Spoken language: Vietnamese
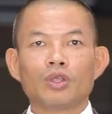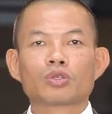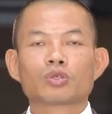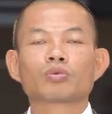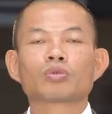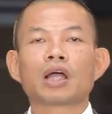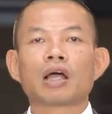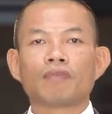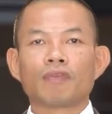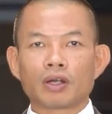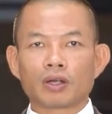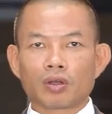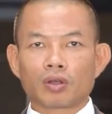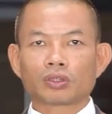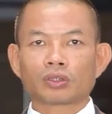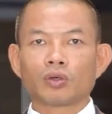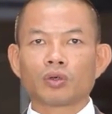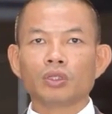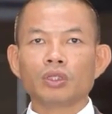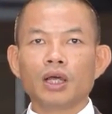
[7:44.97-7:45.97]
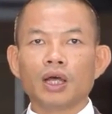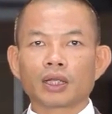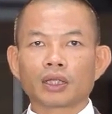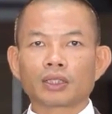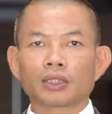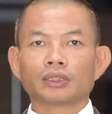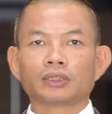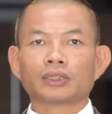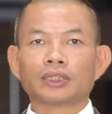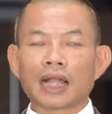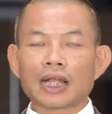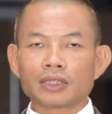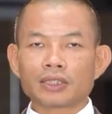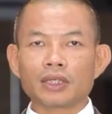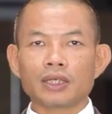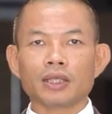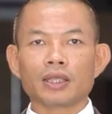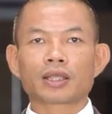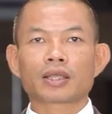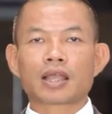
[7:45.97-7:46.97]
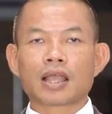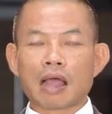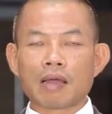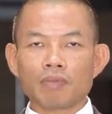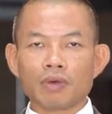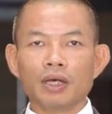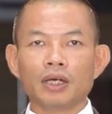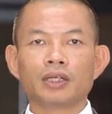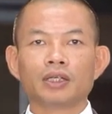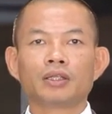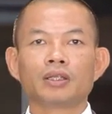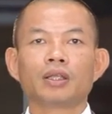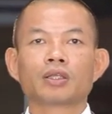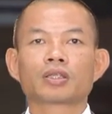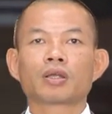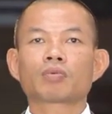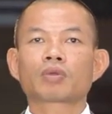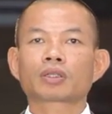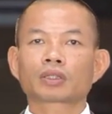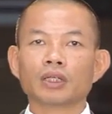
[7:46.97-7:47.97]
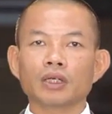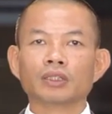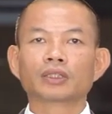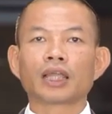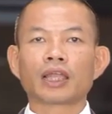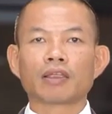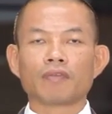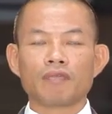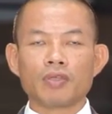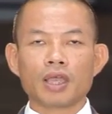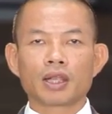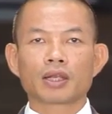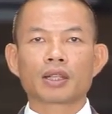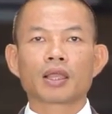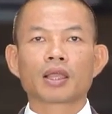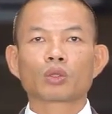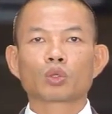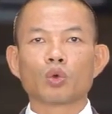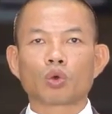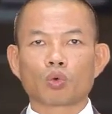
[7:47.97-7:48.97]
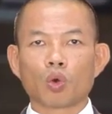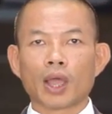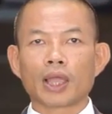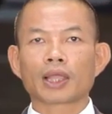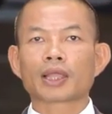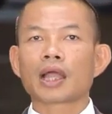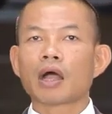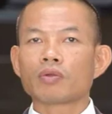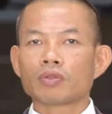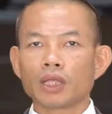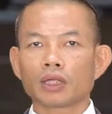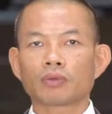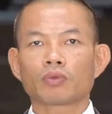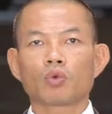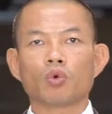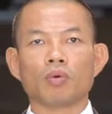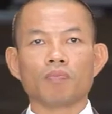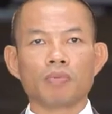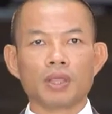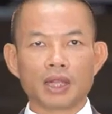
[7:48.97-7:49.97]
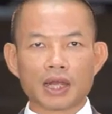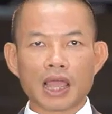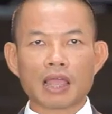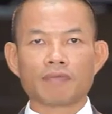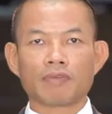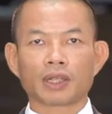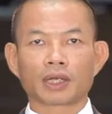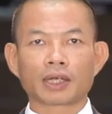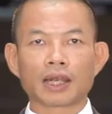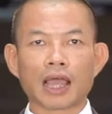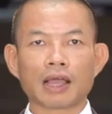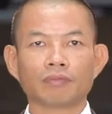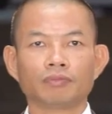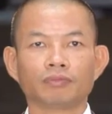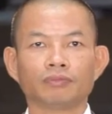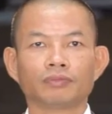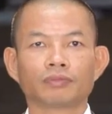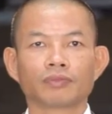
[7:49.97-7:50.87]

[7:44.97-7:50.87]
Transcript: chúng ta vẫn có số lượng giá trị cảm ơn trong từng thành viên thuộc loại cao nhất của BNI Việt Nam.